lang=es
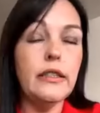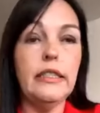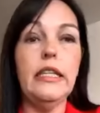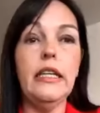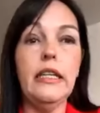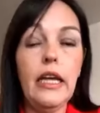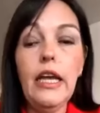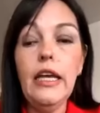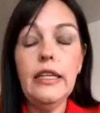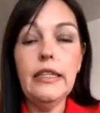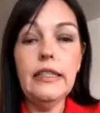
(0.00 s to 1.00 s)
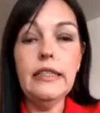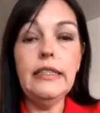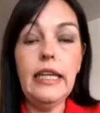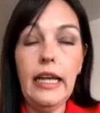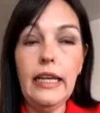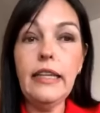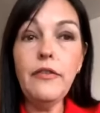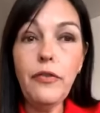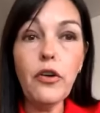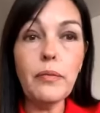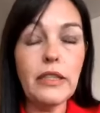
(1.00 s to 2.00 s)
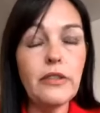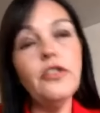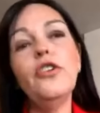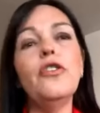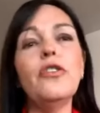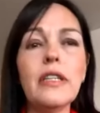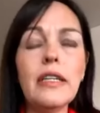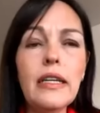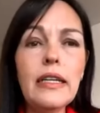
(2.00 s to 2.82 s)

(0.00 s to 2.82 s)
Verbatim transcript: si, esa información